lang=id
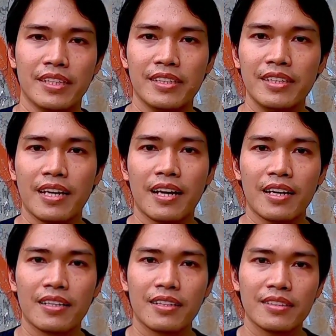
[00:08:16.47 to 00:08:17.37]
jadi ya
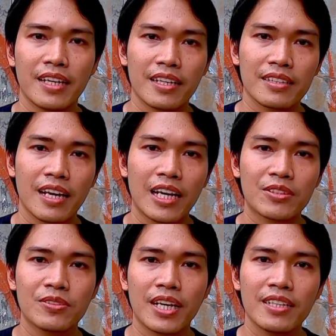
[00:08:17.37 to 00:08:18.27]
yang kita
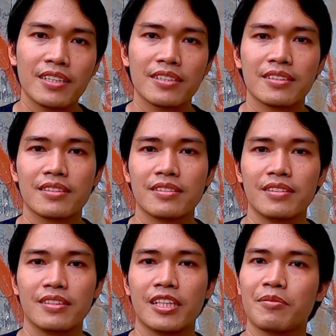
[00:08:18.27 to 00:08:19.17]
lakukan
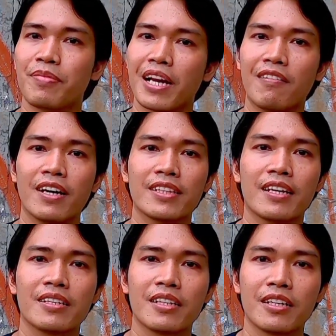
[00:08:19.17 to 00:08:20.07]
ya
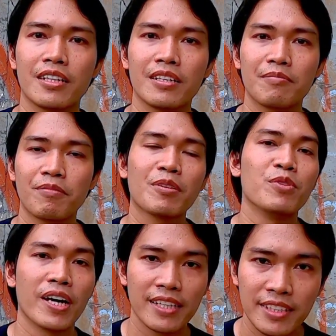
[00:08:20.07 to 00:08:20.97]
perawatan
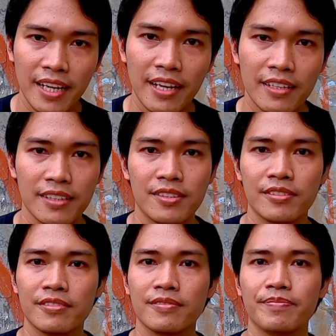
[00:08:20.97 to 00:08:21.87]
mabung aja
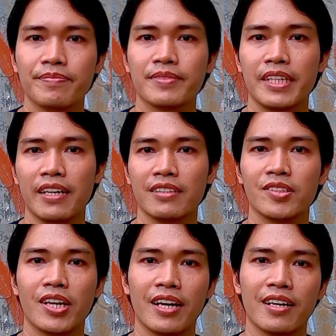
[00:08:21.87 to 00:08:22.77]
gitu dan
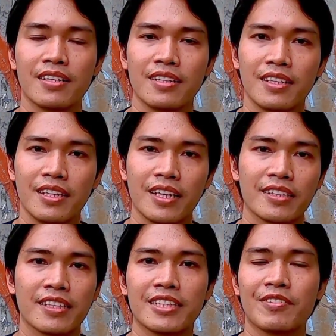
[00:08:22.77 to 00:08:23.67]
juga
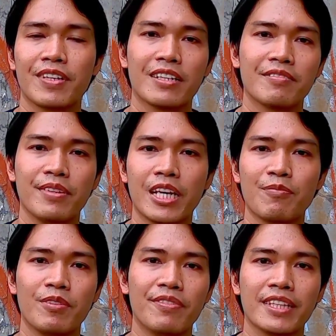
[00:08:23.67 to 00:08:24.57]
kita siapkan
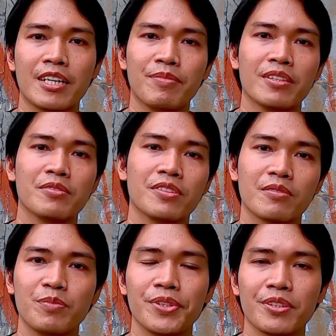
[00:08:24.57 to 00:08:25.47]
vitamin-vitamin
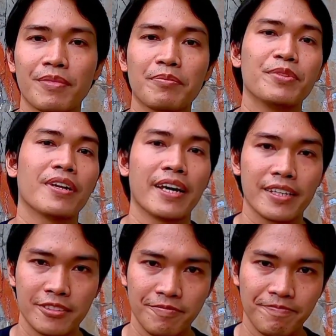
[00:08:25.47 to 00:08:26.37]
untuk burung mabung lah